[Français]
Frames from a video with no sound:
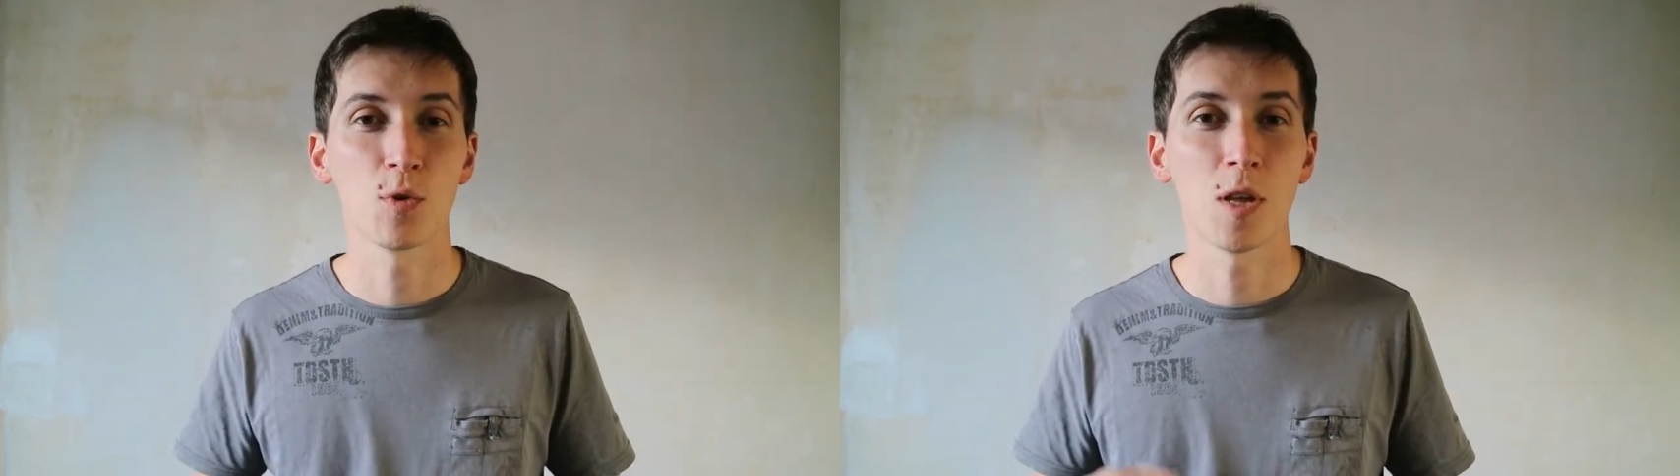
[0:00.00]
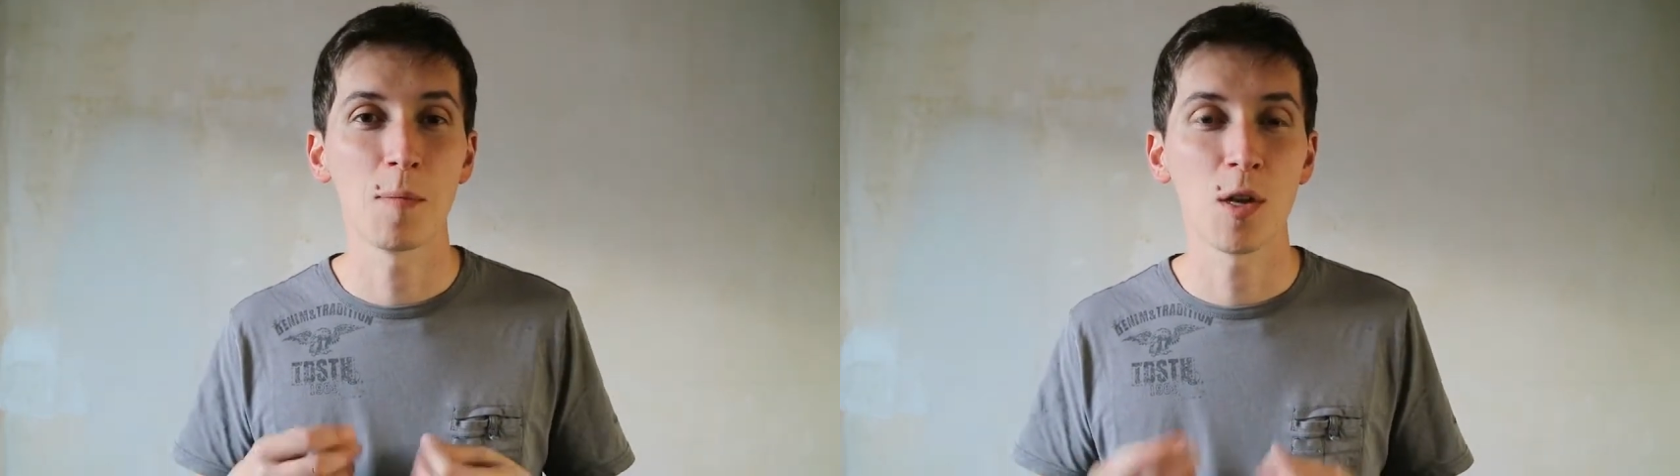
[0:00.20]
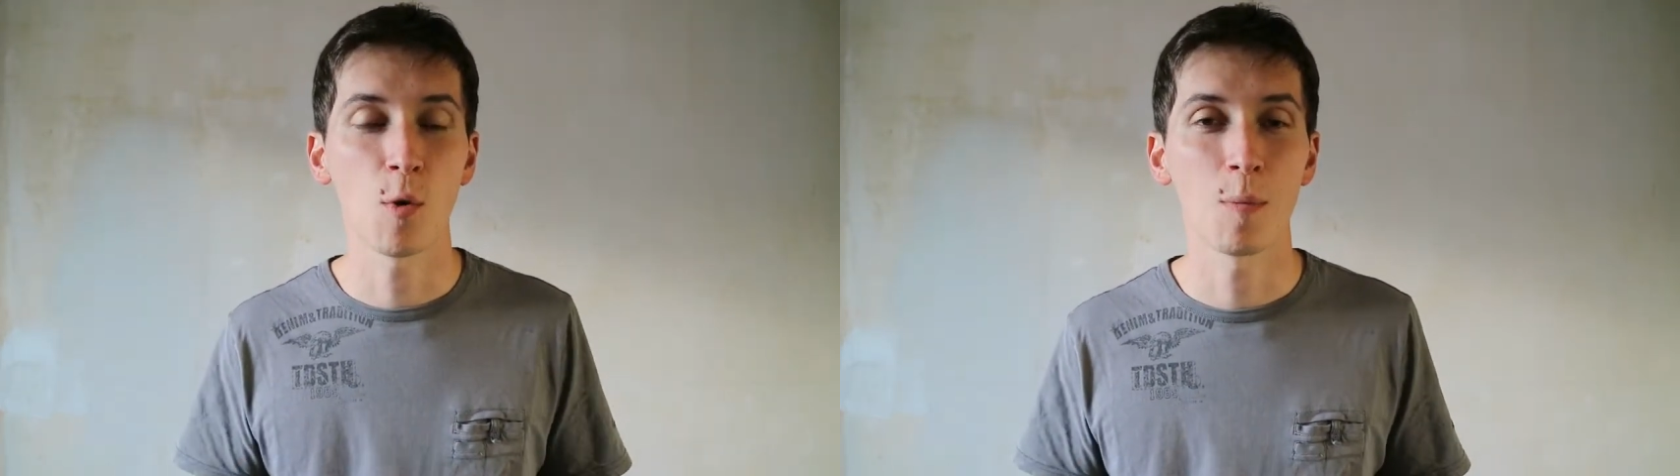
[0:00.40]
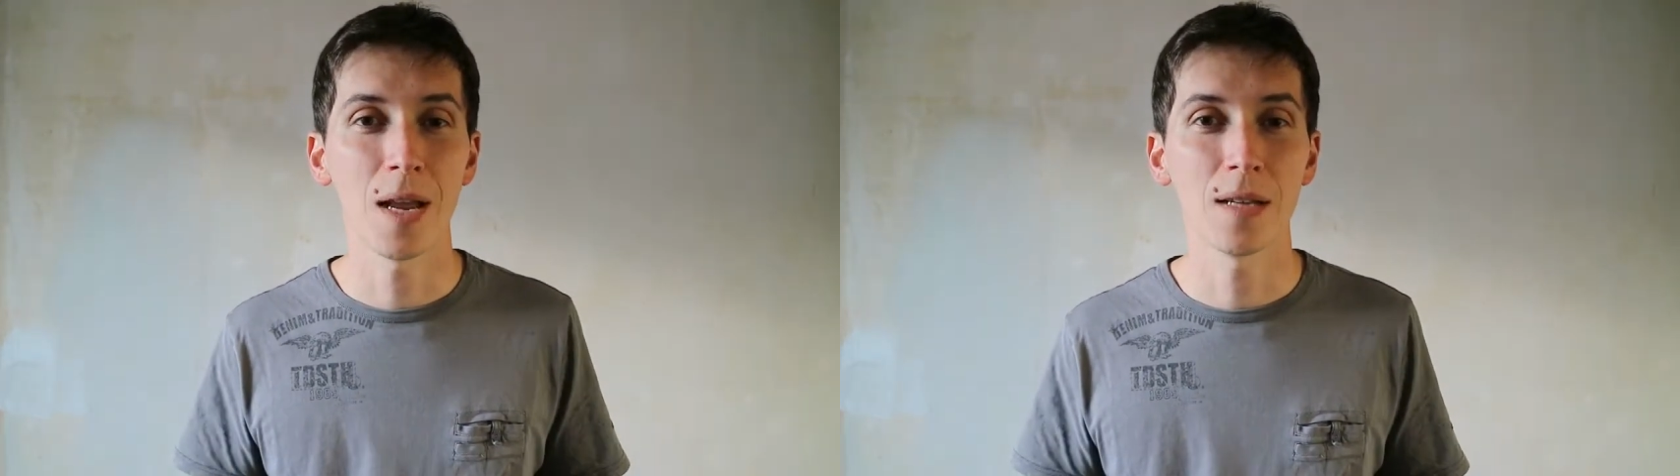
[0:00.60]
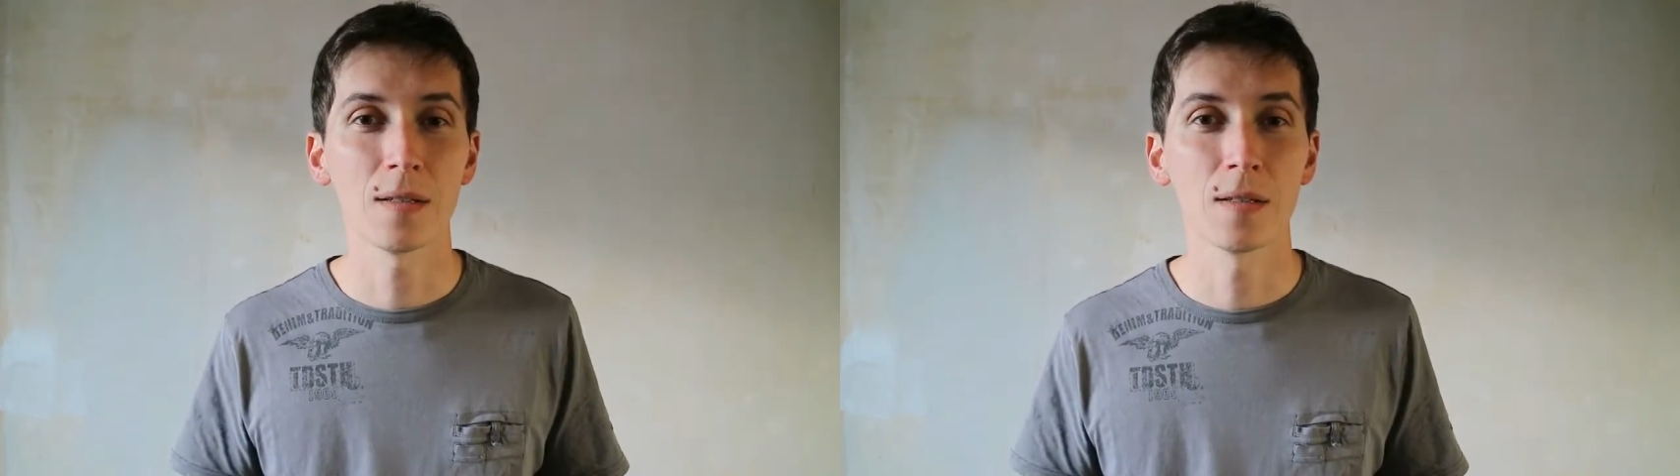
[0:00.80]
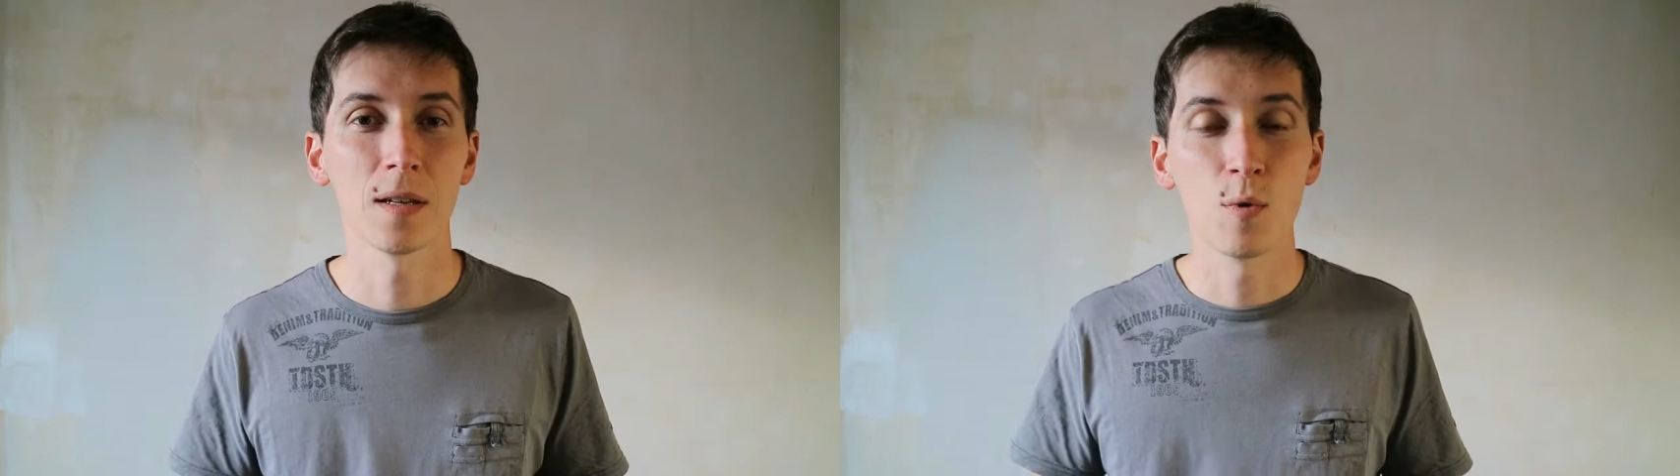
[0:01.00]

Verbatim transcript: qu'on a mis en place